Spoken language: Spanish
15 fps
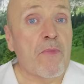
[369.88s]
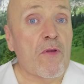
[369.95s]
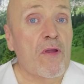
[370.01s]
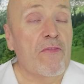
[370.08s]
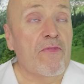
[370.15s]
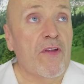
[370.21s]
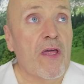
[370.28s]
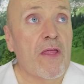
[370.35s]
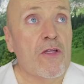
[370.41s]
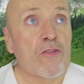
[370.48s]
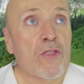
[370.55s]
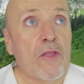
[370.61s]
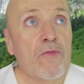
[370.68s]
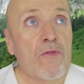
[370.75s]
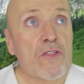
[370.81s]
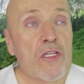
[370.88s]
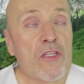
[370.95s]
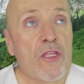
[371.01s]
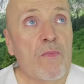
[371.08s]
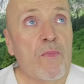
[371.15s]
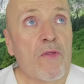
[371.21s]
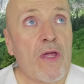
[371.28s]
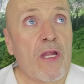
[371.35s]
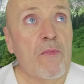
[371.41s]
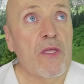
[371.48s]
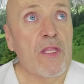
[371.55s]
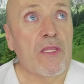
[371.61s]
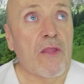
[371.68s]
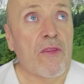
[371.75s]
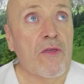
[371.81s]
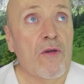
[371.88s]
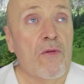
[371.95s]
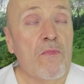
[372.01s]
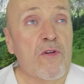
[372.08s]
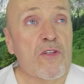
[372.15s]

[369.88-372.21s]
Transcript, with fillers: proliferado tanto este tipo de alimentación?